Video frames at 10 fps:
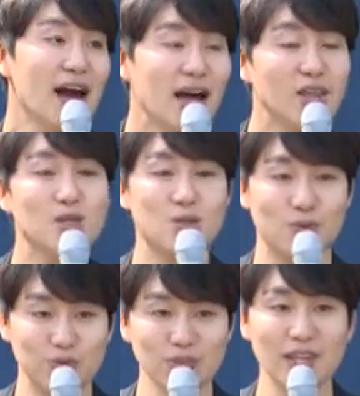
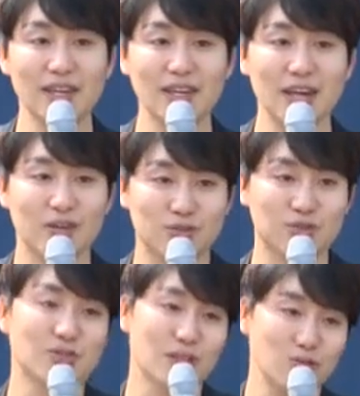하늘소 풍뎅이의
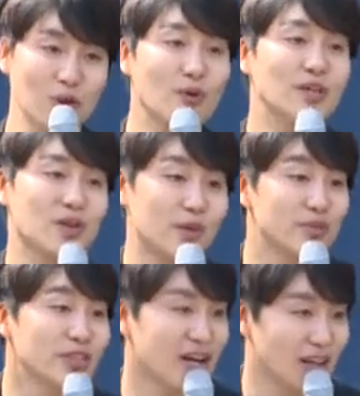국내 최고의
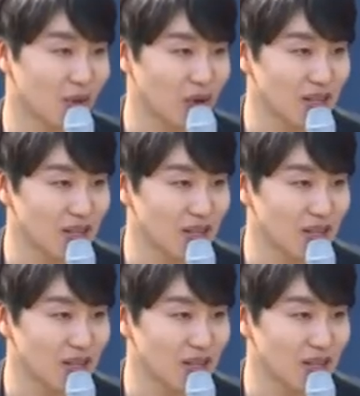전문가라고